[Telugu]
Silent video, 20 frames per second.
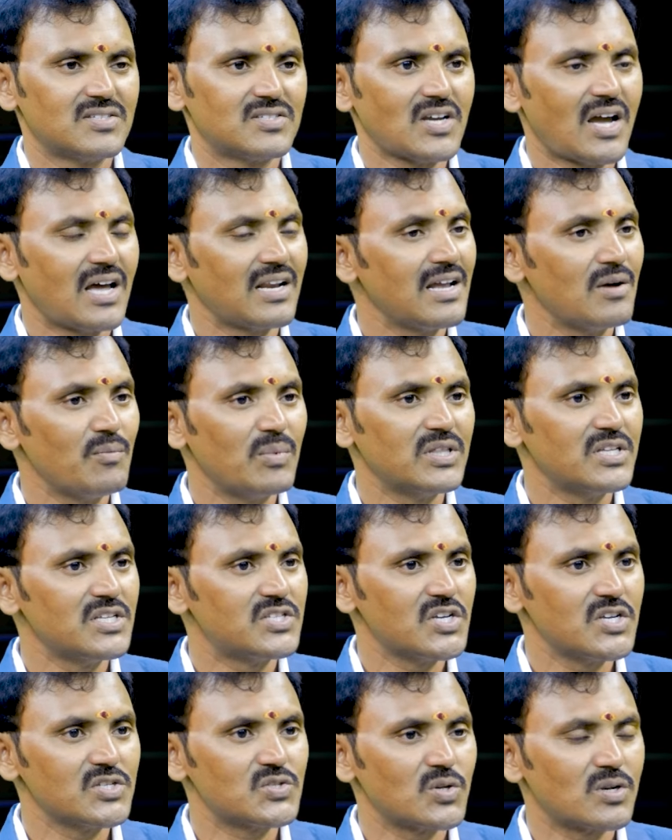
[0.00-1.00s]
చాలా మంది
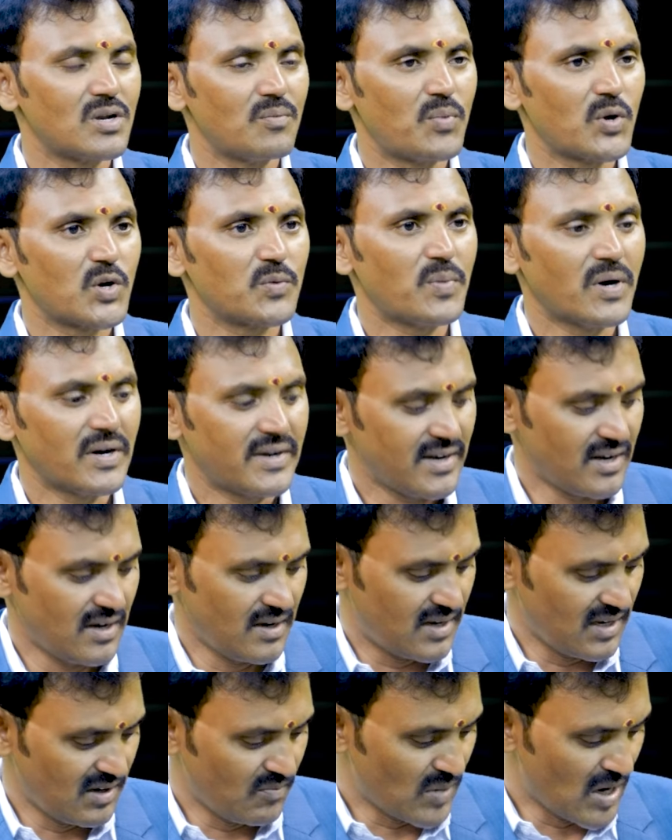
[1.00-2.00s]
చేస్తున్న పొరపాటు
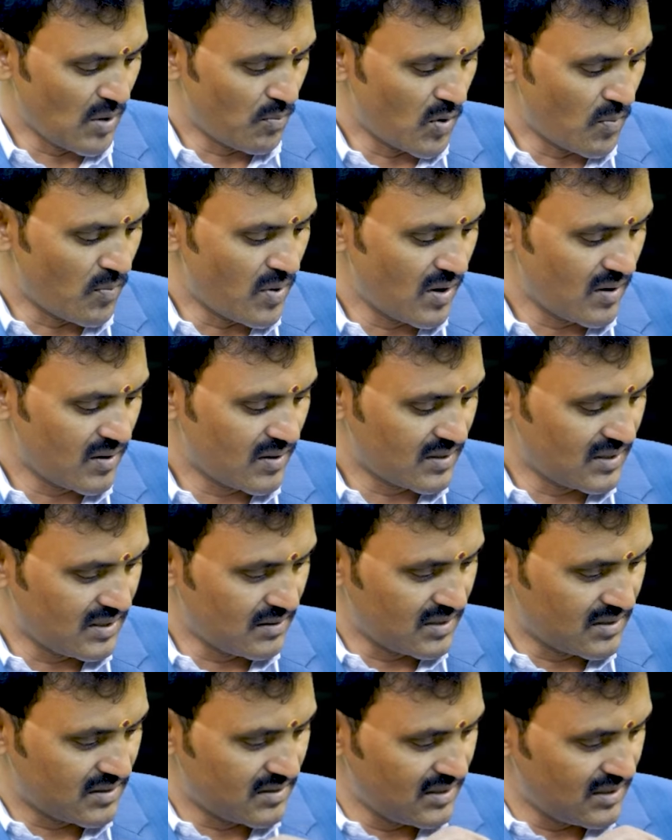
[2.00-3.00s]
ఏంటి మా మొబైల్
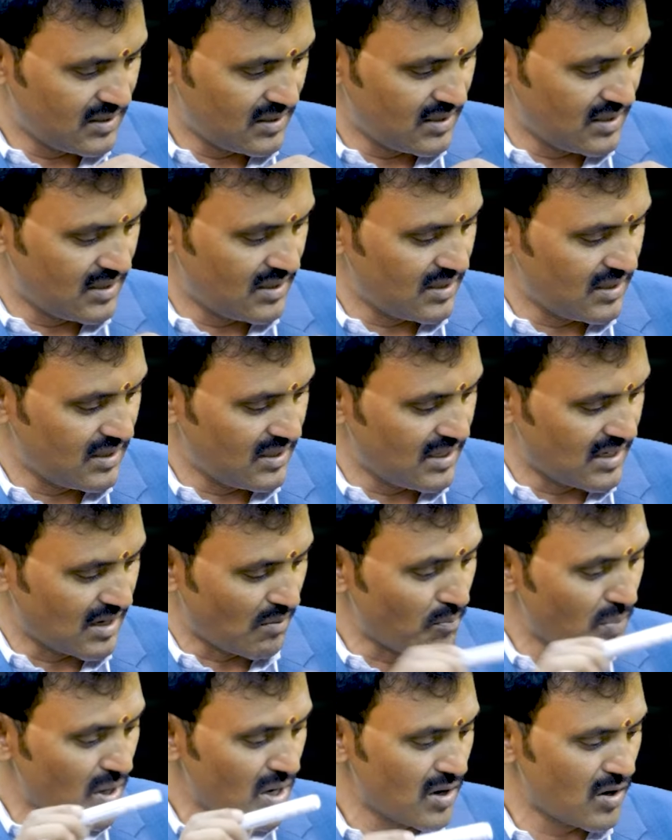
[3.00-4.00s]
ఈ ఈ
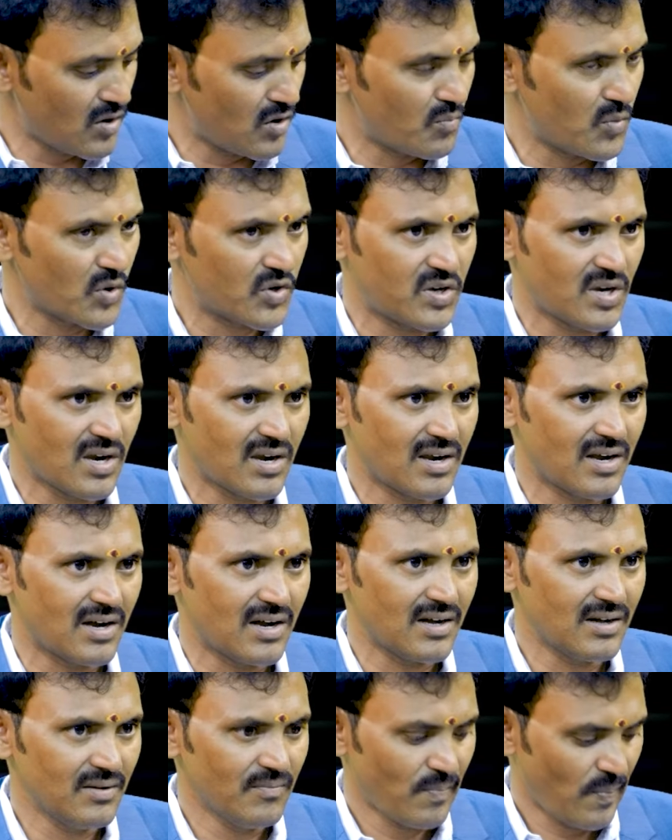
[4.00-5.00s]
నంబర్లలో ముఖ్యంగా
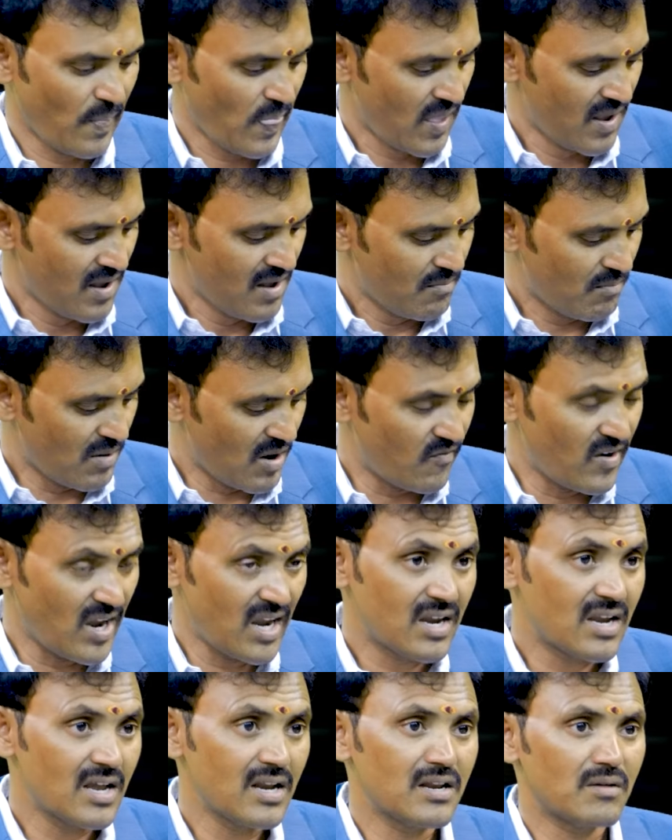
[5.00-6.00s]
మా
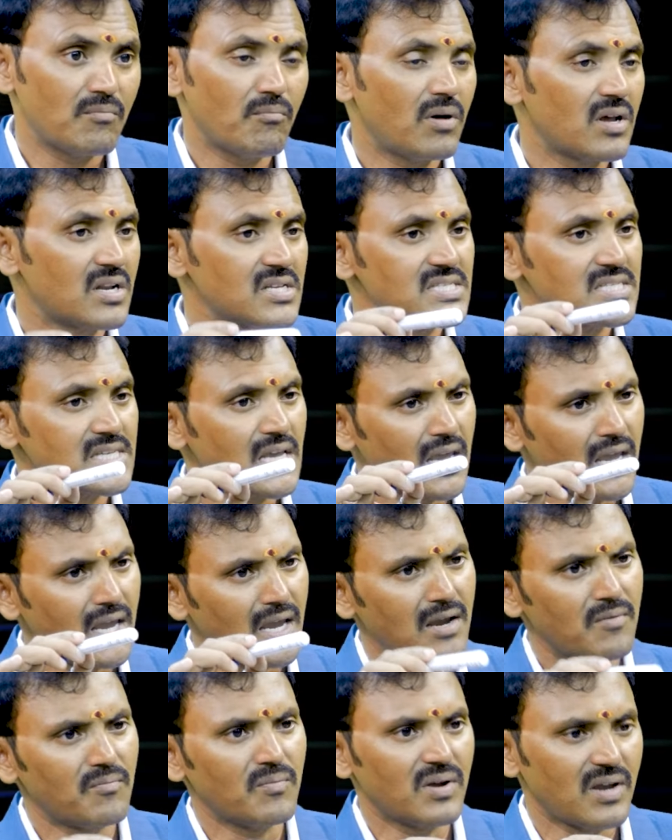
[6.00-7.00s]
వెహికల్ నంబర్
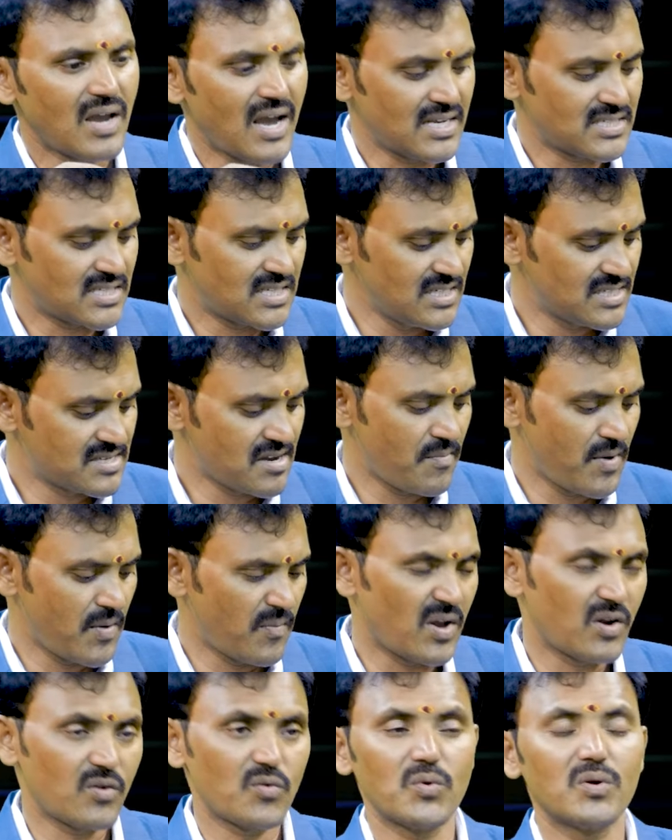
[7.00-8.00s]
సేమ్ యాస్టీజ్గా
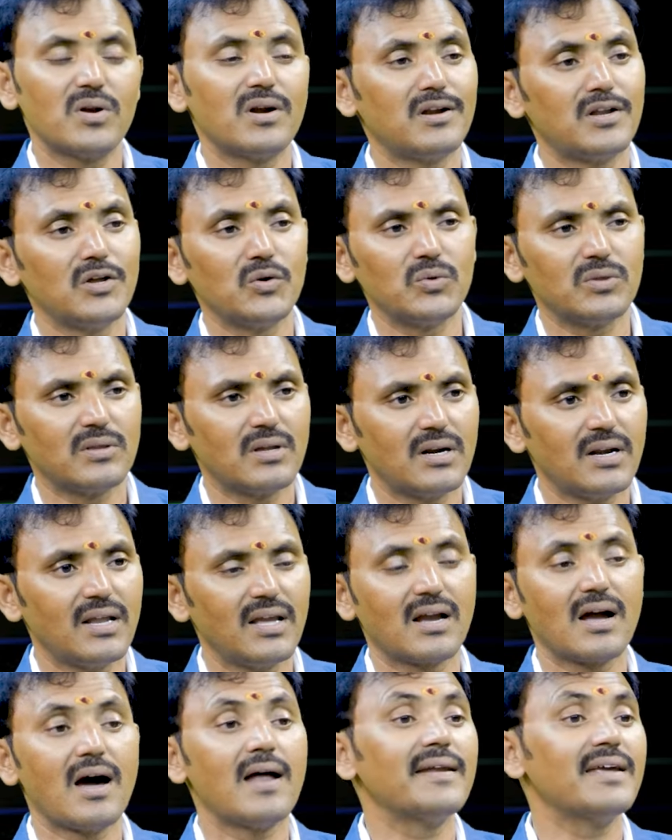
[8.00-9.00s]
మేము అనుకున్నట్టే
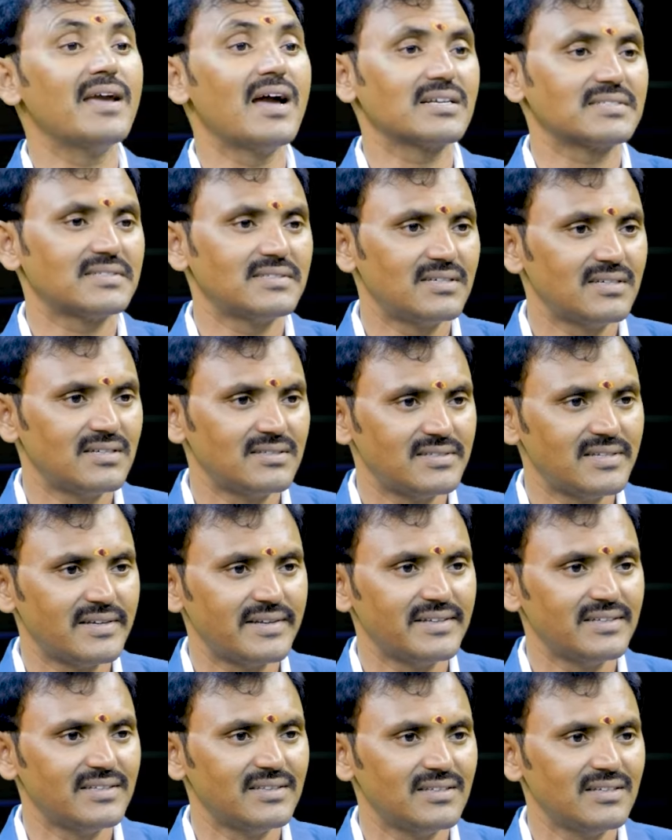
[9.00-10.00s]
ఉందండి కానీ యాక్సిడెంట్
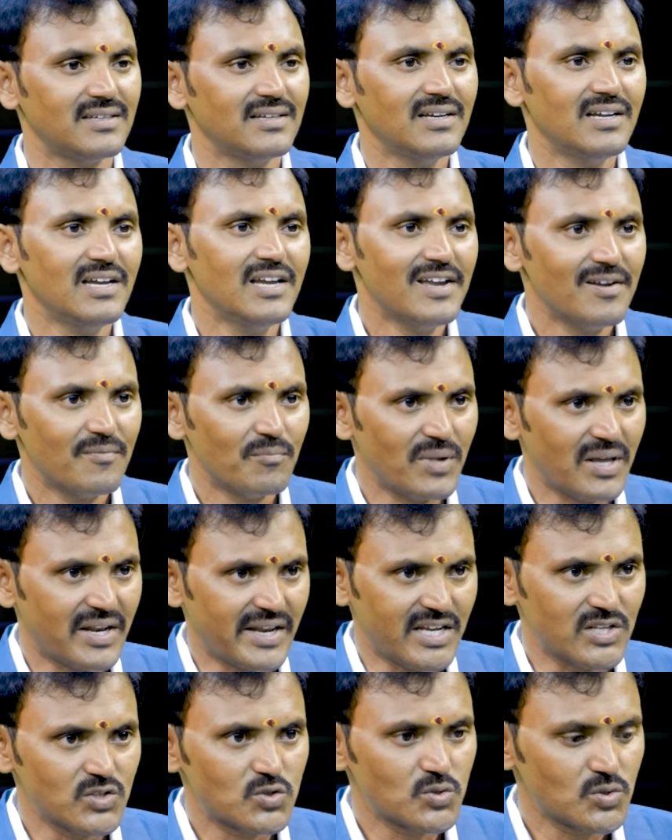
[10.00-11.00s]
జరిగింది మీరు
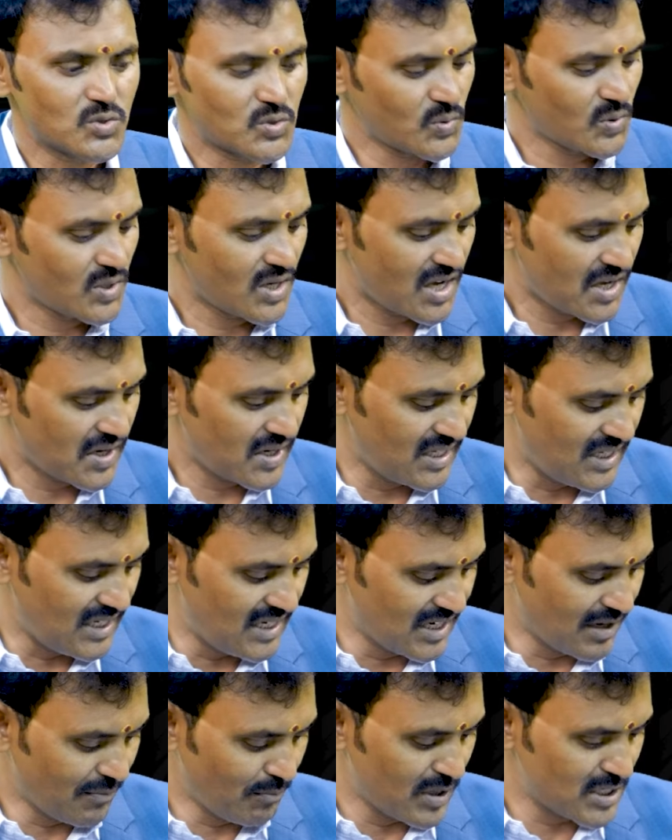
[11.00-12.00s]
ఏం చూసుకున్నారు
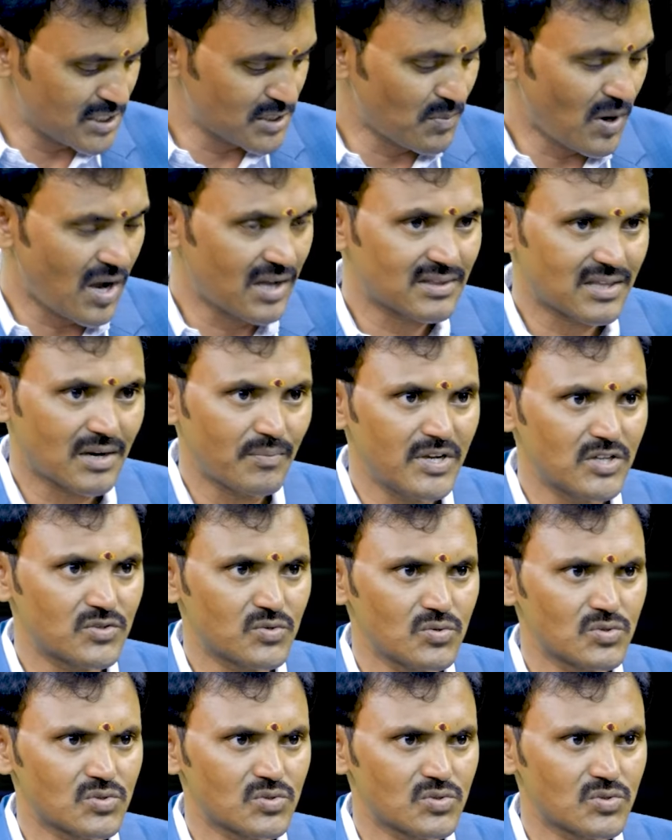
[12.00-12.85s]
ఈ నంబర్స్ మాత్రమే